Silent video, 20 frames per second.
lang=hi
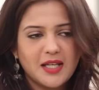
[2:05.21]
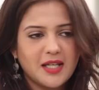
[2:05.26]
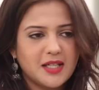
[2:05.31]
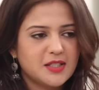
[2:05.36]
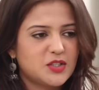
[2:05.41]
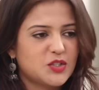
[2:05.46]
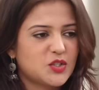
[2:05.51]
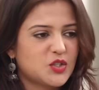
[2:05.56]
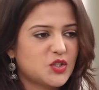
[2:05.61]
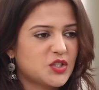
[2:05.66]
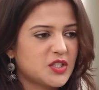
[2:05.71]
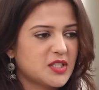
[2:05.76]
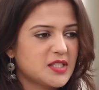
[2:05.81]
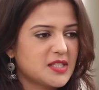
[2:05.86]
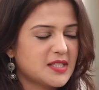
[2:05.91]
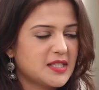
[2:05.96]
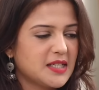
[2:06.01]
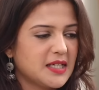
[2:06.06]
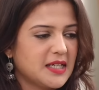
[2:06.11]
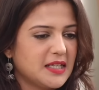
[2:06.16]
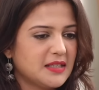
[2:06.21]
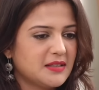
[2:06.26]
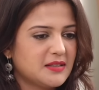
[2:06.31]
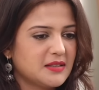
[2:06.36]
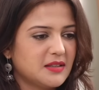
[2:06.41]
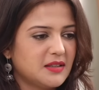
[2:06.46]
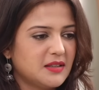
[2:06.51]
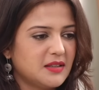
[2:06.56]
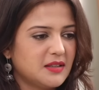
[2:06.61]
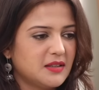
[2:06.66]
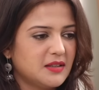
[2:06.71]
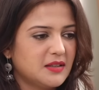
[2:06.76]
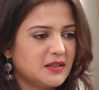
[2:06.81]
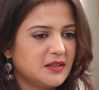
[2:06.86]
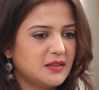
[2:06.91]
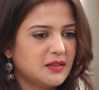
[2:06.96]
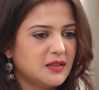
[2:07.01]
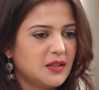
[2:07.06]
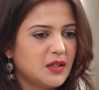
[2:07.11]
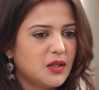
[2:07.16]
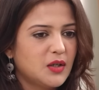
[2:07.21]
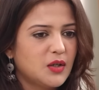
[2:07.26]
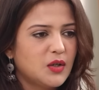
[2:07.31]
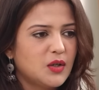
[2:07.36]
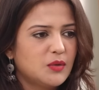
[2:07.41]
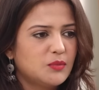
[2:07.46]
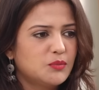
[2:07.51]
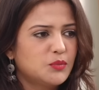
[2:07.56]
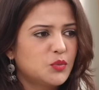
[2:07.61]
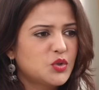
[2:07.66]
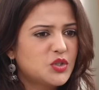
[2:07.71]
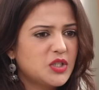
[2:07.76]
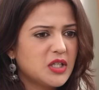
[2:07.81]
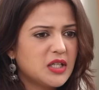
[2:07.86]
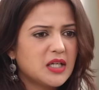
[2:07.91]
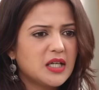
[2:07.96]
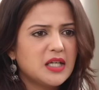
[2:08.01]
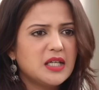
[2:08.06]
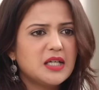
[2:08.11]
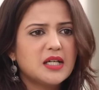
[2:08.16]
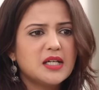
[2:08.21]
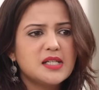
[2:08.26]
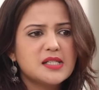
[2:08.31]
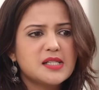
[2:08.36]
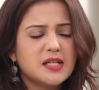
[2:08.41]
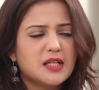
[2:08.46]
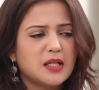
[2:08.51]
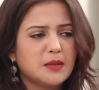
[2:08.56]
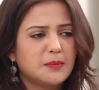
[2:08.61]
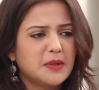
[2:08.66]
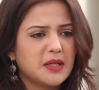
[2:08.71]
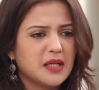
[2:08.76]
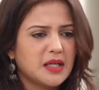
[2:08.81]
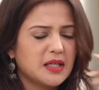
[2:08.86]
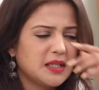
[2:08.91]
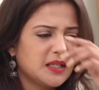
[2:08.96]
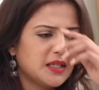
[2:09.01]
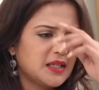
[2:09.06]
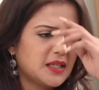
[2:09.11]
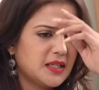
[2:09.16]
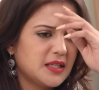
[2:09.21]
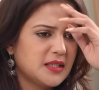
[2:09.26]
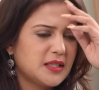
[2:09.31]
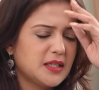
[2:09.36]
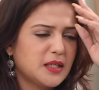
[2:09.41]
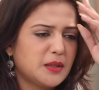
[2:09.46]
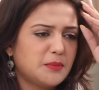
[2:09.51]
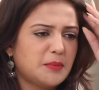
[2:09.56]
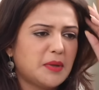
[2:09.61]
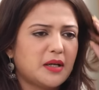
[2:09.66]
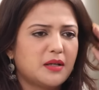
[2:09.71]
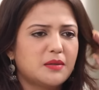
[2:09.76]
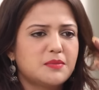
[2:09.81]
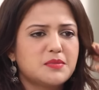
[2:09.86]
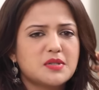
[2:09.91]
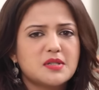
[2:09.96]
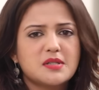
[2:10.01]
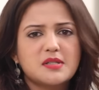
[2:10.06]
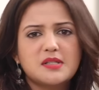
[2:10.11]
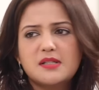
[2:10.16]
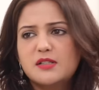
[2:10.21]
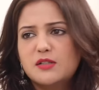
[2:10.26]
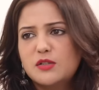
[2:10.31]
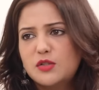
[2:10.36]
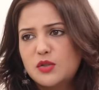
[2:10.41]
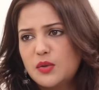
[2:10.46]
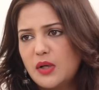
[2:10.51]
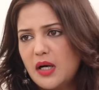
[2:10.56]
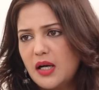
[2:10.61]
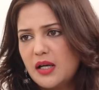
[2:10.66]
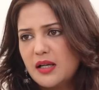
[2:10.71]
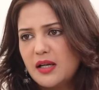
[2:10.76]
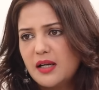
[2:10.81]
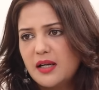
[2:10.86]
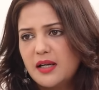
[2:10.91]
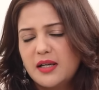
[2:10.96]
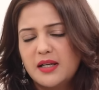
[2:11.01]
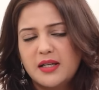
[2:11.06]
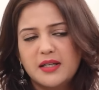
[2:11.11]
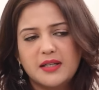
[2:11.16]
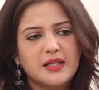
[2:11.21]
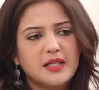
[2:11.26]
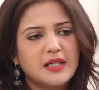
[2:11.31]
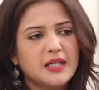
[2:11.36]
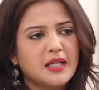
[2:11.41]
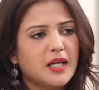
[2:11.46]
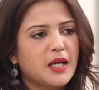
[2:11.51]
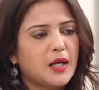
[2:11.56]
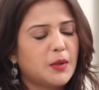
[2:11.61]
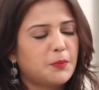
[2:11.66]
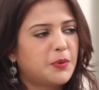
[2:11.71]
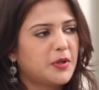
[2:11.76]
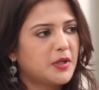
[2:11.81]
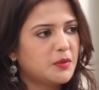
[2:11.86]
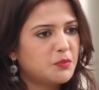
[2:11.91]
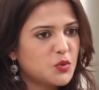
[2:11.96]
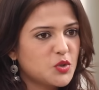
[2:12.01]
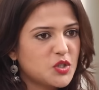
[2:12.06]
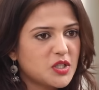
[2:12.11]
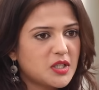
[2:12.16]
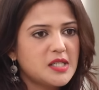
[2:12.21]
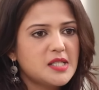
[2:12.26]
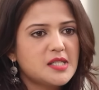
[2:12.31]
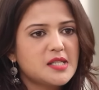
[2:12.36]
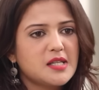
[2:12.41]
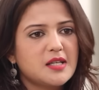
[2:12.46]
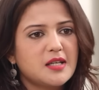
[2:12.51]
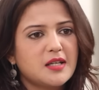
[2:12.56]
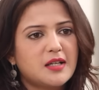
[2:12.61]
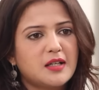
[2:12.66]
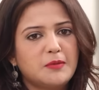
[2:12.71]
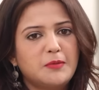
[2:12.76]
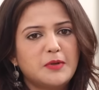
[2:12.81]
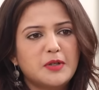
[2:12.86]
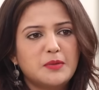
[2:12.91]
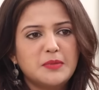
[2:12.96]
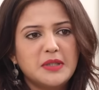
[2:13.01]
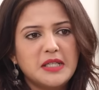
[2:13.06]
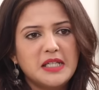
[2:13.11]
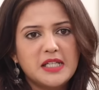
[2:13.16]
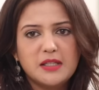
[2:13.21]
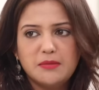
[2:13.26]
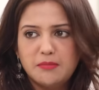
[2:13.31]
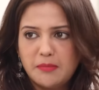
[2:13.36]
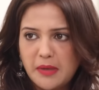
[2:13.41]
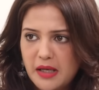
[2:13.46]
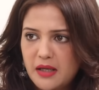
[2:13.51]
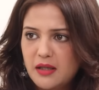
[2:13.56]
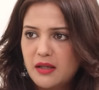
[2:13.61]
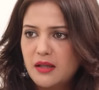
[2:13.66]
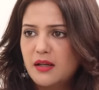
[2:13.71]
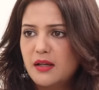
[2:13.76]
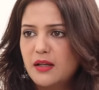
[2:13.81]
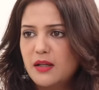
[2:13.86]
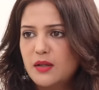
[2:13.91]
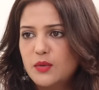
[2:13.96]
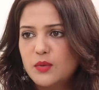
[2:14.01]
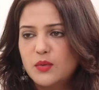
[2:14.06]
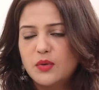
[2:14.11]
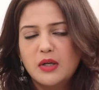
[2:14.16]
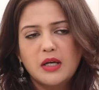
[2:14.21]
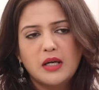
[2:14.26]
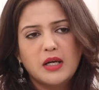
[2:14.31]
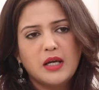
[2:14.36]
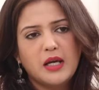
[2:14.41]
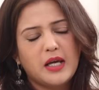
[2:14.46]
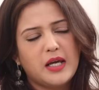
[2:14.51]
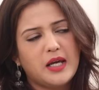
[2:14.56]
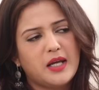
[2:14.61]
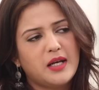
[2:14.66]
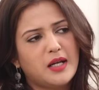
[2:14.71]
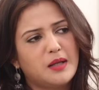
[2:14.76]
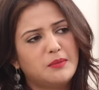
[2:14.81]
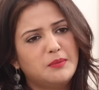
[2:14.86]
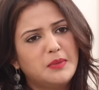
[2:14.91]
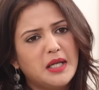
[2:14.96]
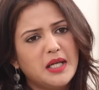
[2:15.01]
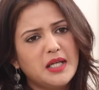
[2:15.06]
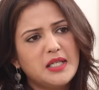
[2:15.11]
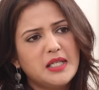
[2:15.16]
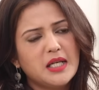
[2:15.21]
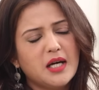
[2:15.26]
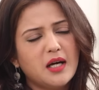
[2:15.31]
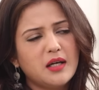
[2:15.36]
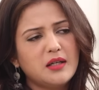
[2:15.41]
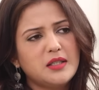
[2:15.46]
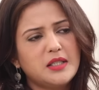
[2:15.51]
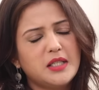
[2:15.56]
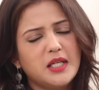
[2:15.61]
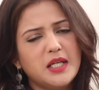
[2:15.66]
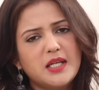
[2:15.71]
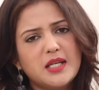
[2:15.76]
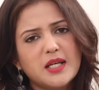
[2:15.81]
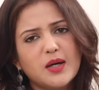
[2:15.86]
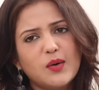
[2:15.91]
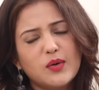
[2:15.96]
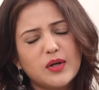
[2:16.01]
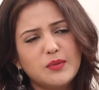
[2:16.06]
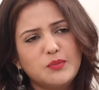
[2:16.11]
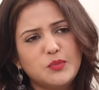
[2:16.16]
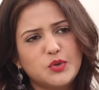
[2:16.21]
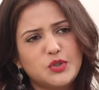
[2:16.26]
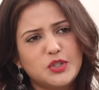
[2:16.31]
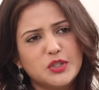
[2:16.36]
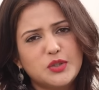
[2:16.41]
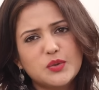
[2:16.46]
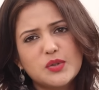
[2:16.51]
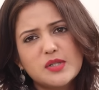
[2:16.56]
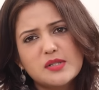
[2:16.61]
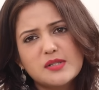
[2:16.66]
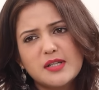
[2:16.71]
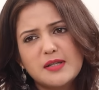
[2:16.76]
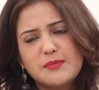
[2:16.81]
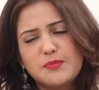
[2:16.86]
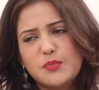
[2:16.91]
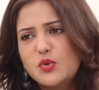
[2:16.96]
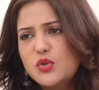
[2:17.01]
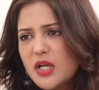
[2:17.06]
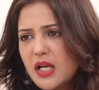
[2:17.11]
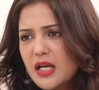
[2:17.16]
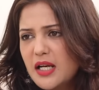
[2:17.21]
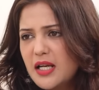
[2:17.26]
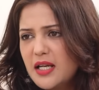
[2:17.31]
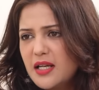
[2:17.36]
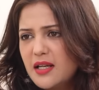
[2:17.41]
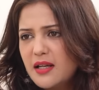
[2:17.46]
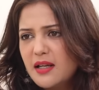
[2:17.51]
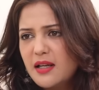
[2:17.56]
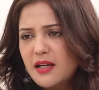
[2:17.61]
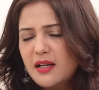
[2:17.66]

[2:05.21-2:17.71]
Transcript: इट्स जस्ट दैट मुझे कहीं कहीं से खबर आने लगी दैट मैडम सर सीज़न टू आ रहा है फिर मुझे कहीं से ये खबर मिली कि मैं कर रही हूँ एंड आई एम लाइक यार ये क्या हो रहा है मुझे तो किसी ने पूछा नहीं